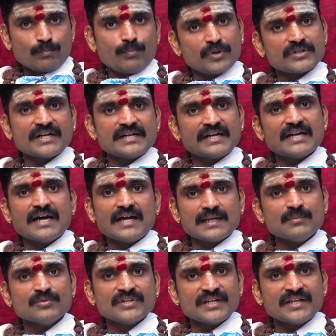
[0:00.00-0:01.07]
పొట్ట నిండా
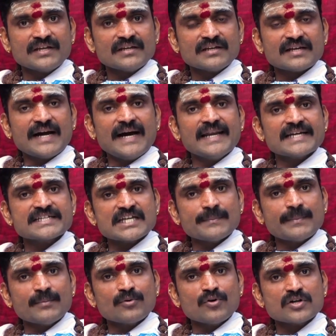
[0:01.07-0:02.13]
అన్నము తిని
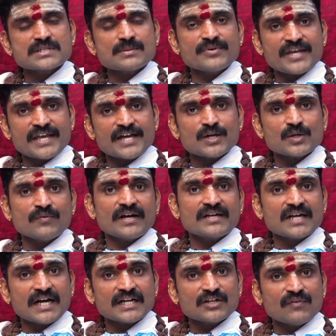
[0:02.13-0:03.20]
కాలక్షేపం కోసం ఏ గురువు
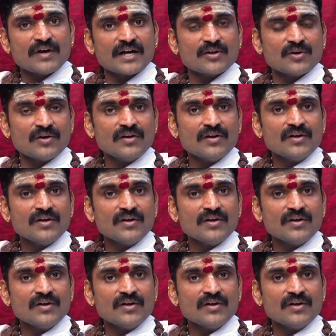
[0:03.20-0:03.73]
ఎట్లాంటి వాడో